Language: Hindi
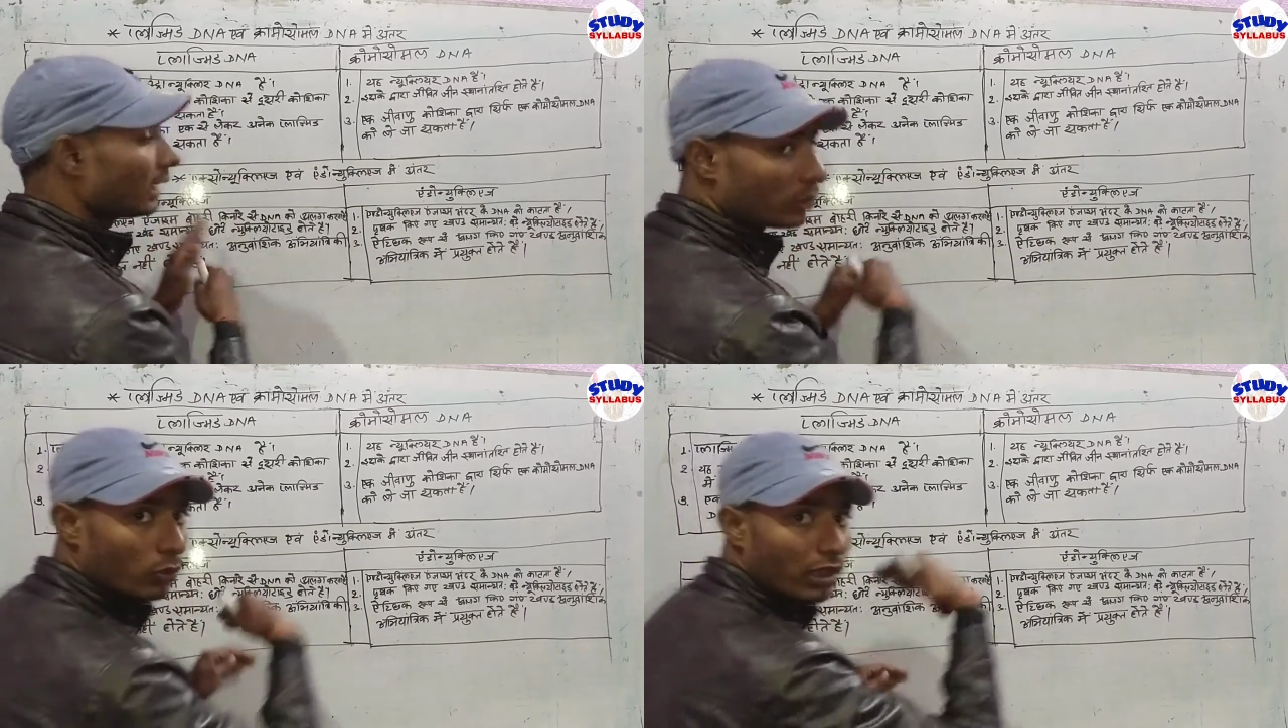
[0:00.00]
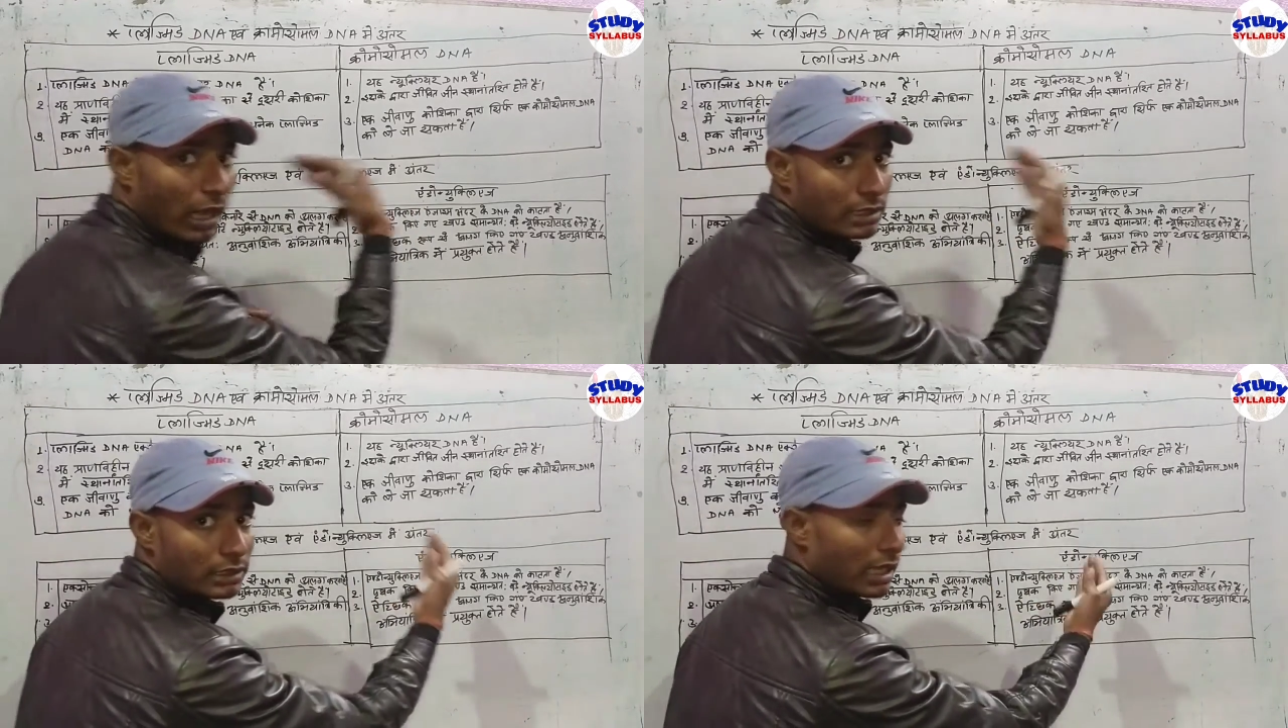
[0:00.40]
है तो वो
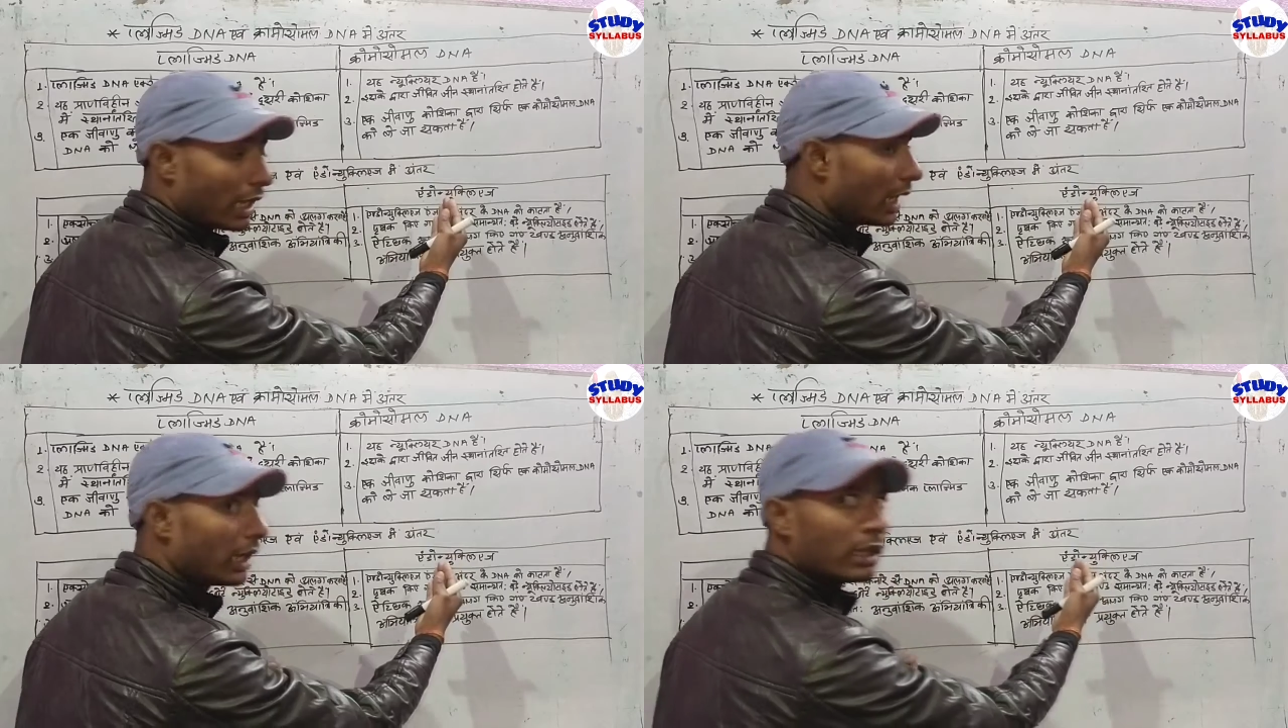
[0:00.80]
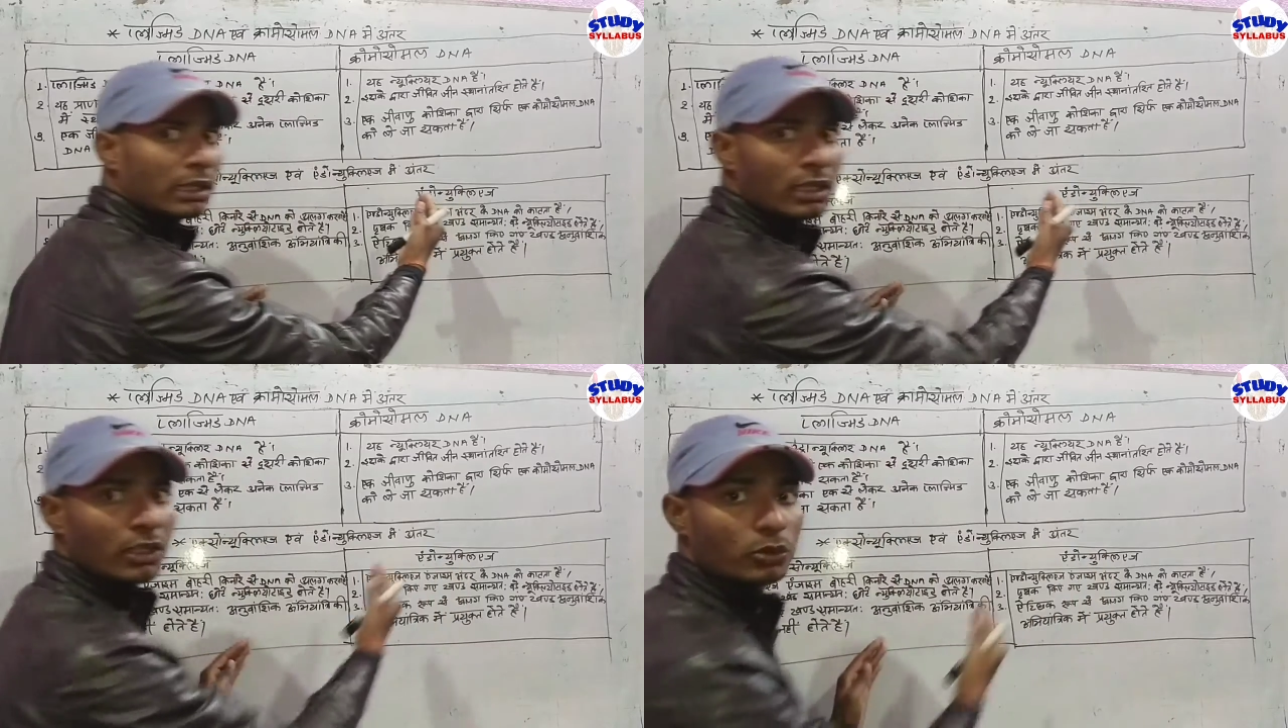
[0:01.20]
करता है
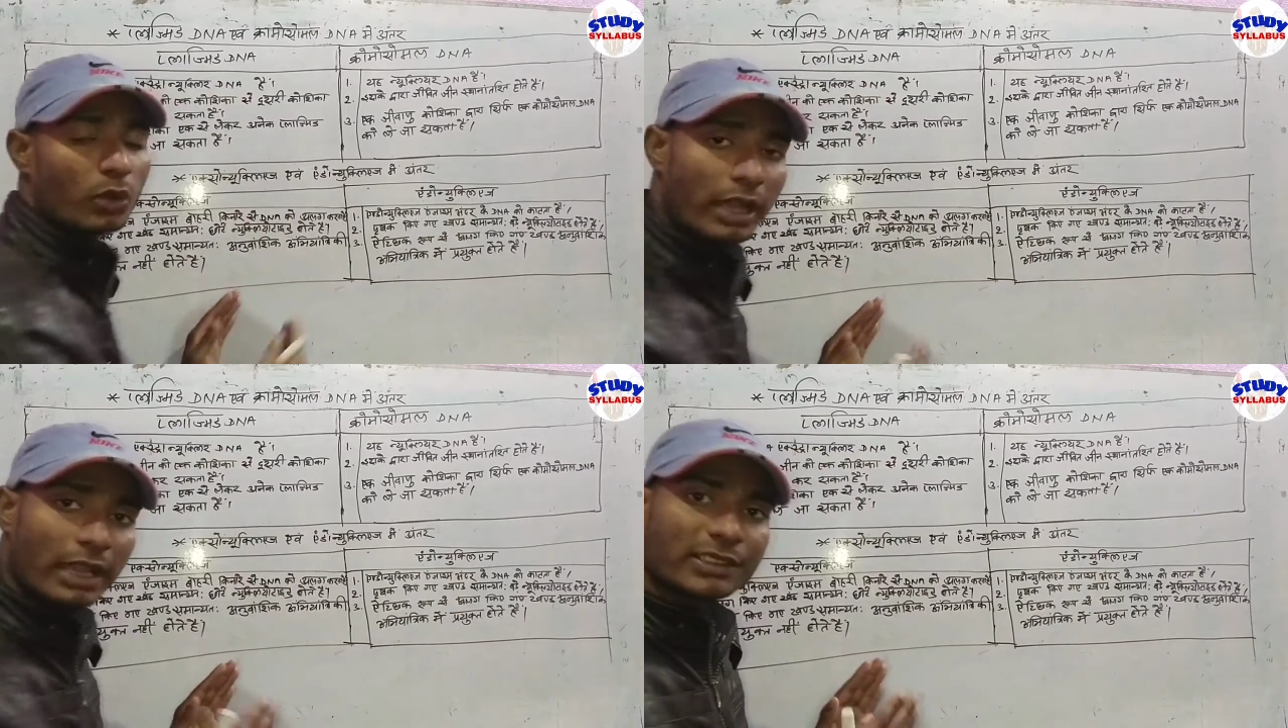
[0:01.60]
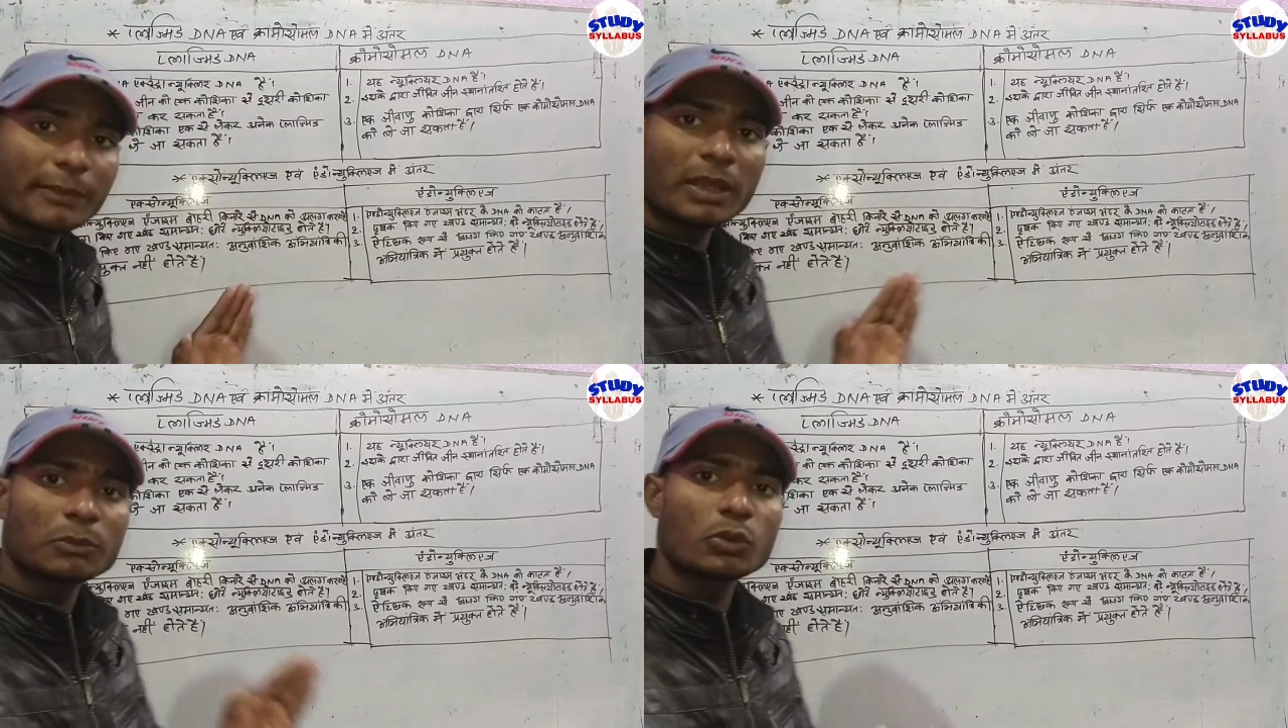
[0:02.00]
तो ऐसे
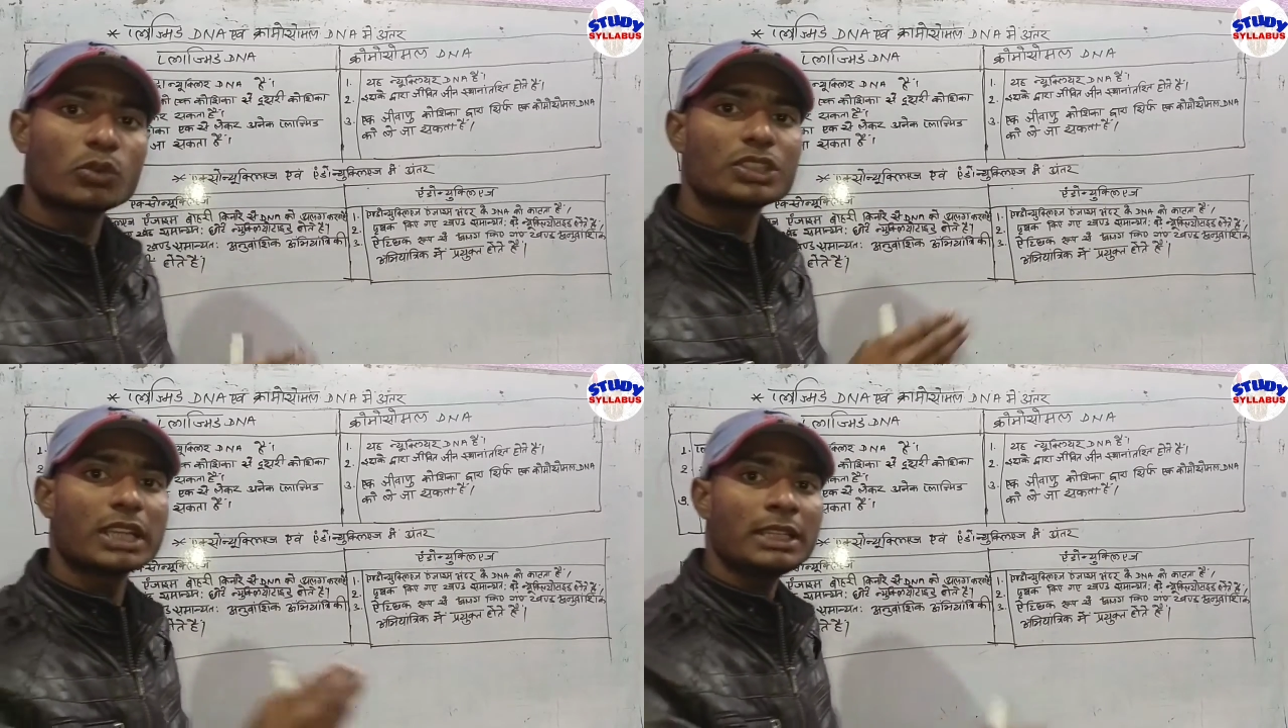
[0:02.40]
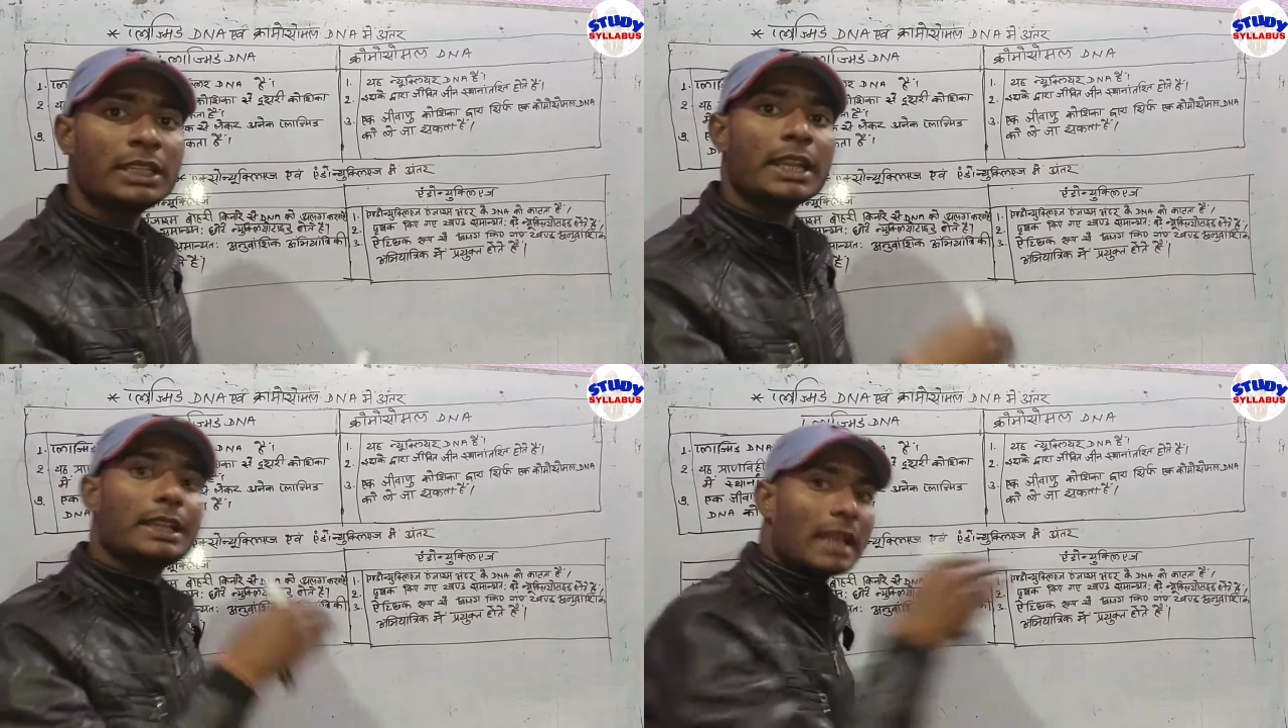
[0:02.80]
में हमको क्वेश्चन
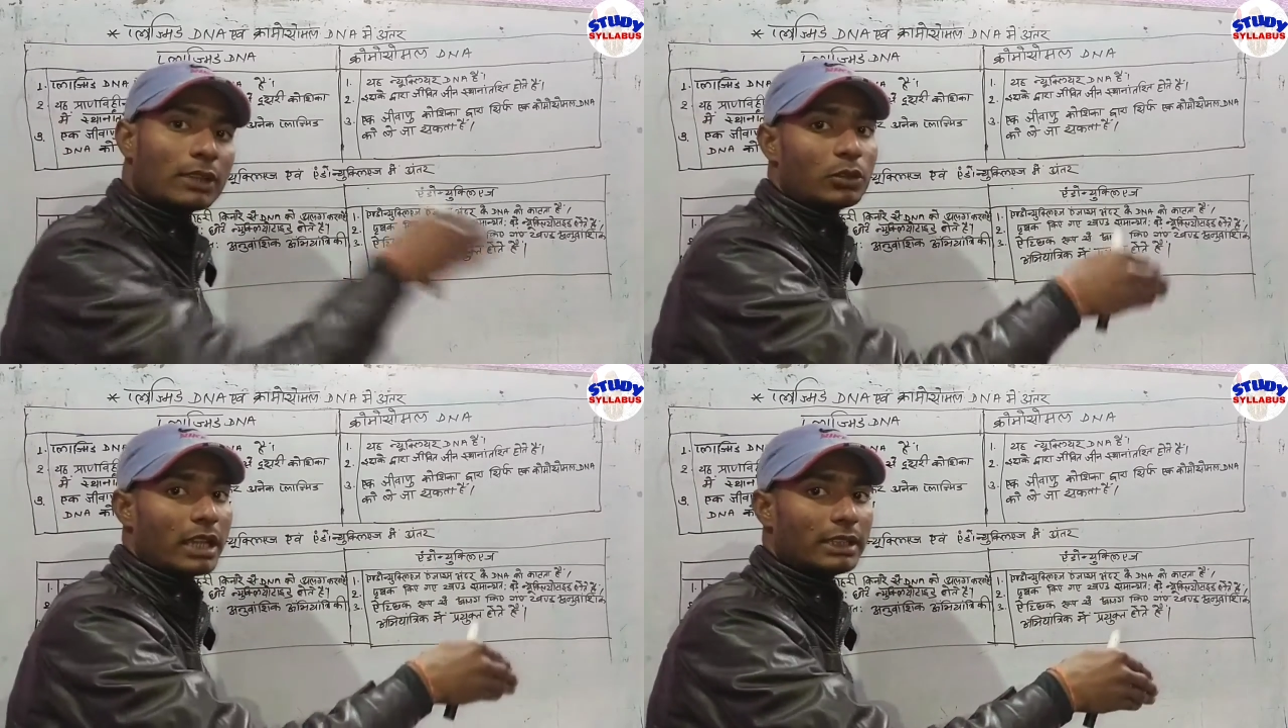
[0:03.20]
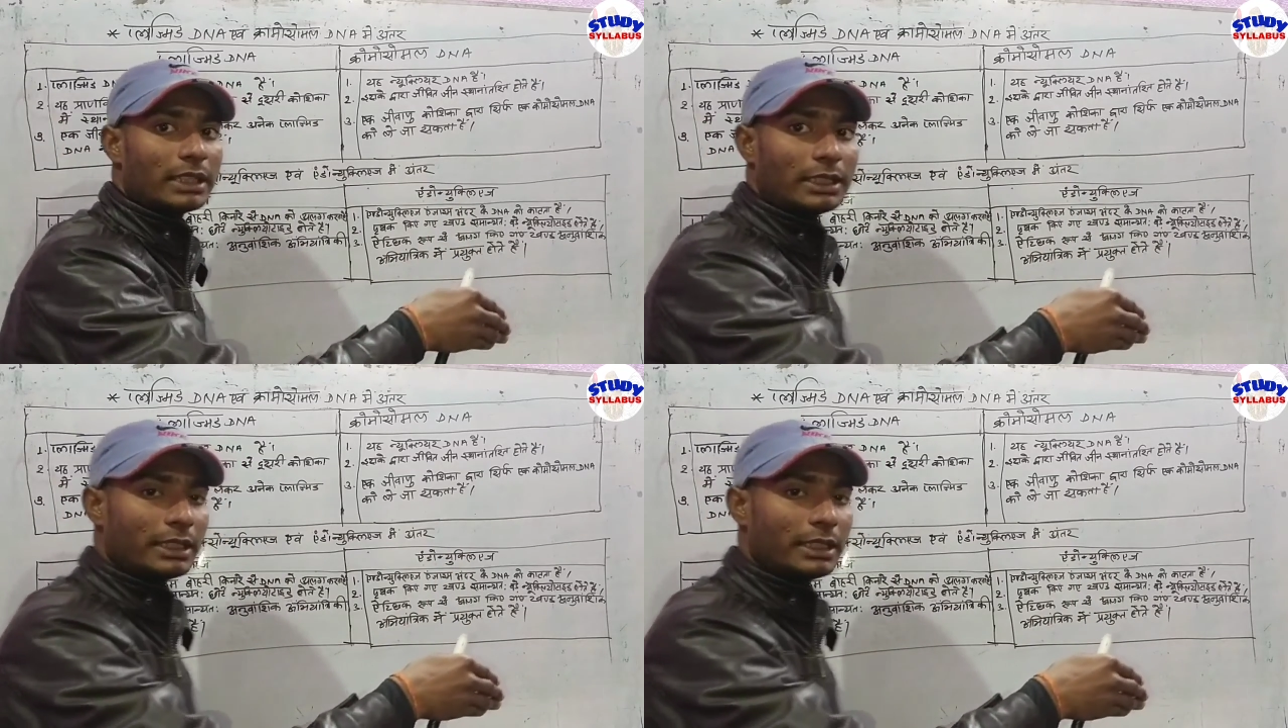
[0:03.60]
याद हो जाती है